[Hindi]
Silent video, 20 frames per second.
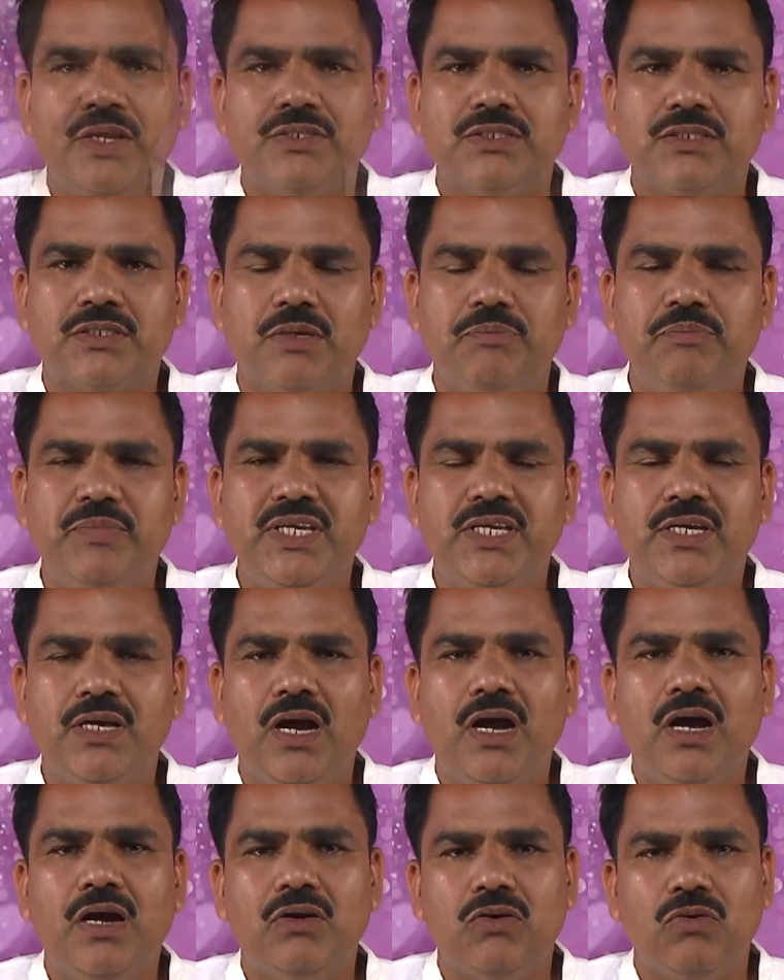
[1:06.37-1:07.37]
सभी का
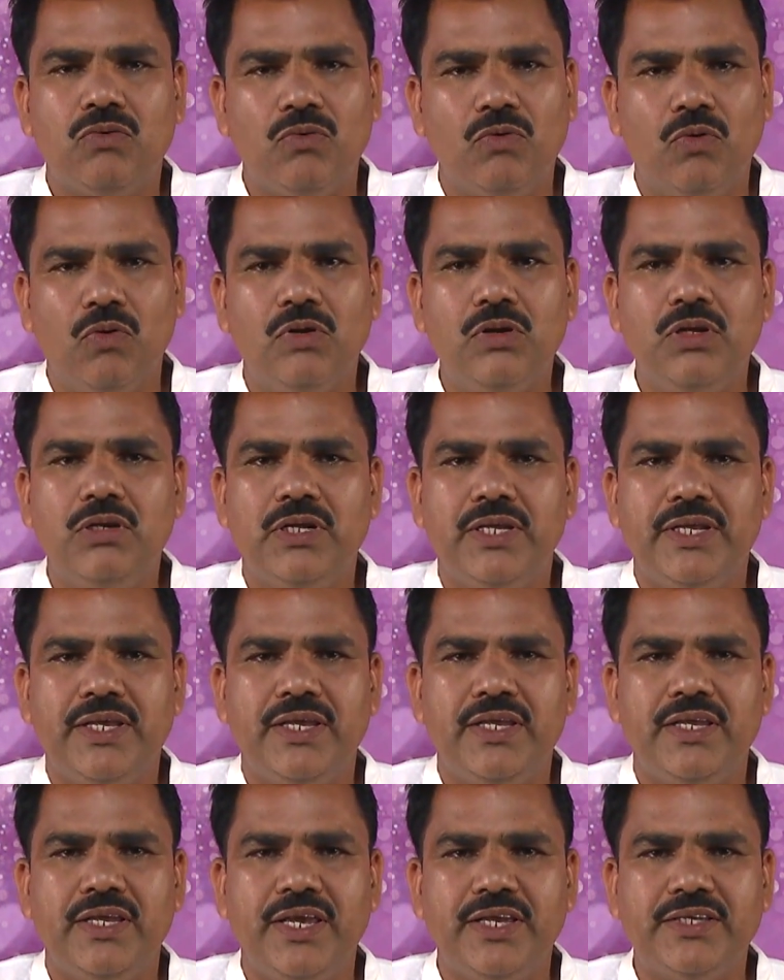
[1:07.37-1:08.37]
गोल
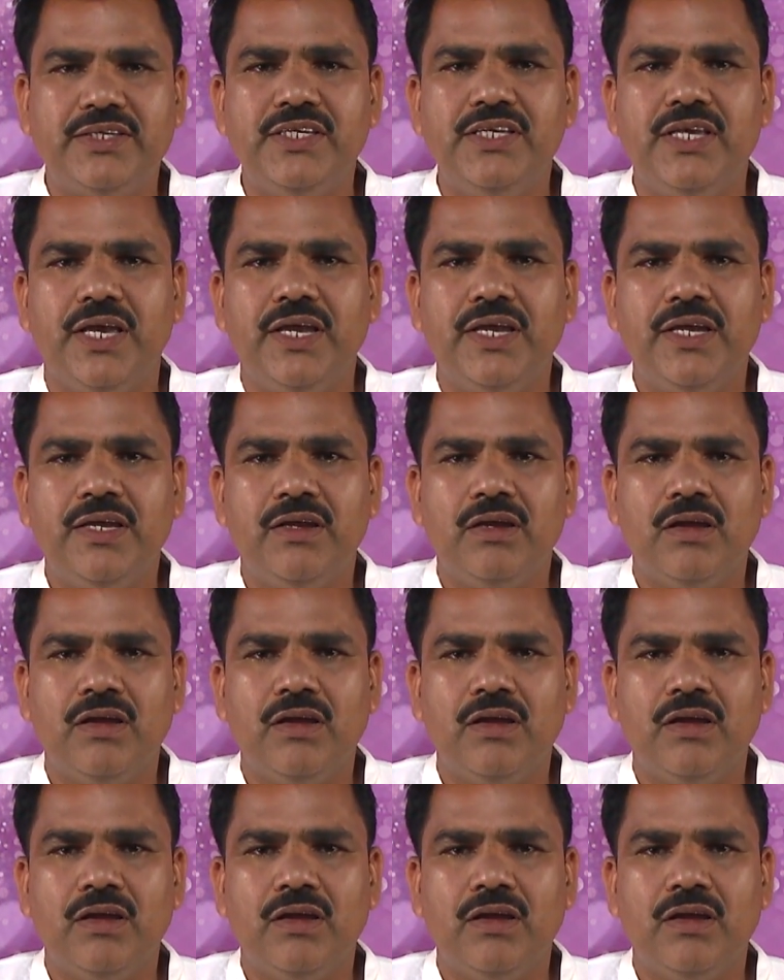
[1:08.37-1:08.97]
एक ही है